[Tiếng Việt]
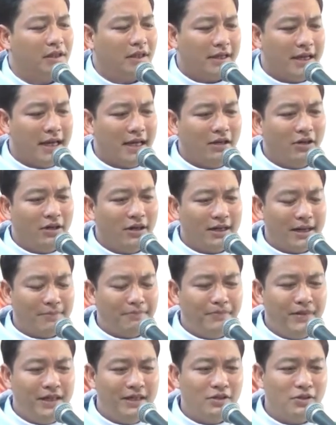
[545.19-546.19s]
Để rồi gặp
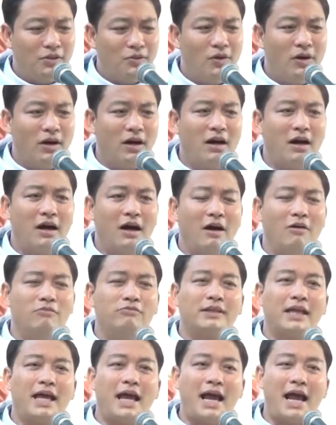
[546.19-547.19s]
Thiên Chúa
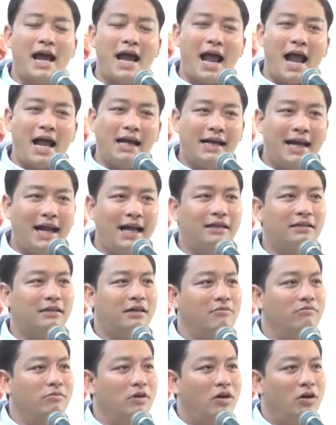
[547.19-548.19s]
Ông ta ăn năn
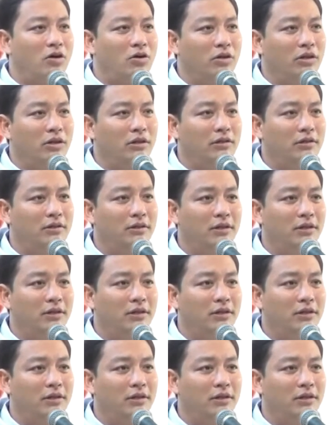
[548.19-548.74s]
thống hối